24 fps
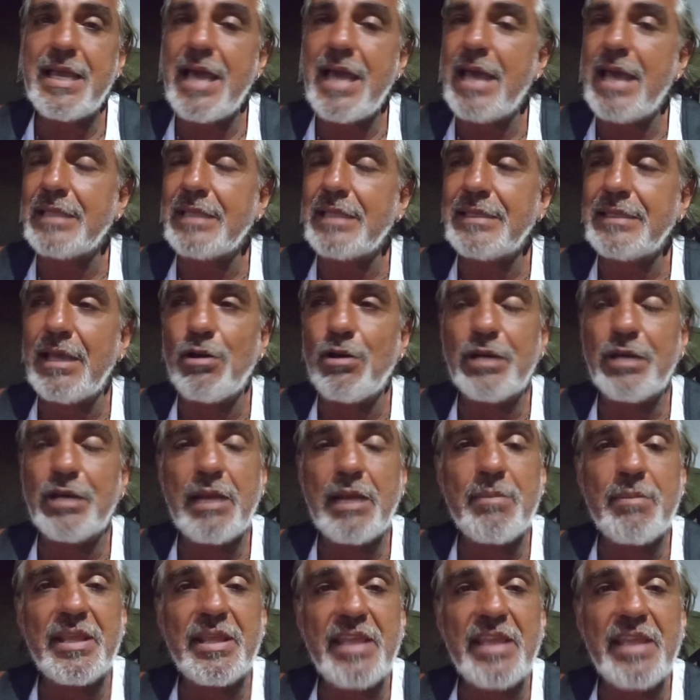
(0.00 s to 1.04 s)
hasta
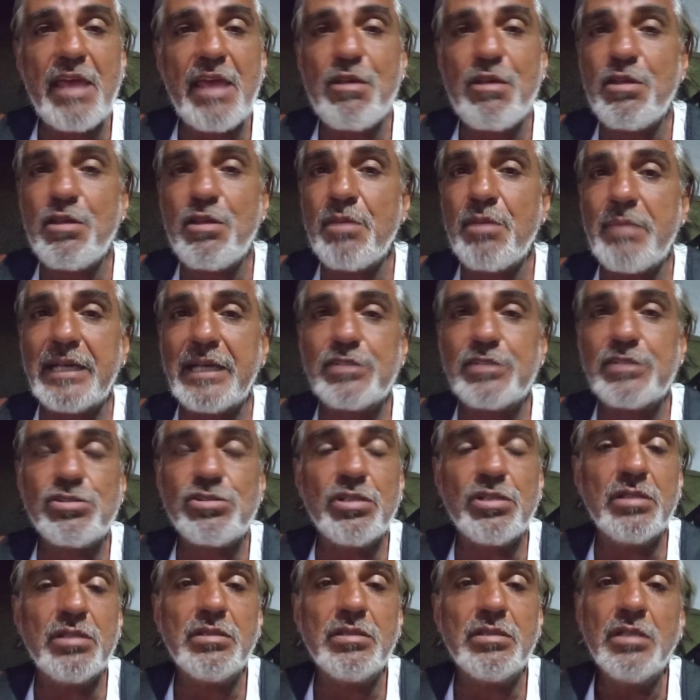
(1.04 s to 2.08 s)
ahora mediados de
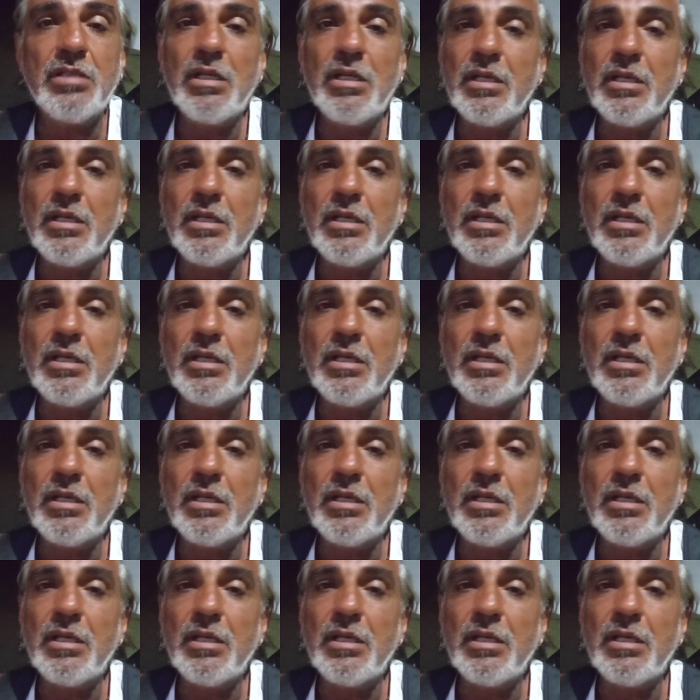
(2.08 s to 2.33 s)
marzo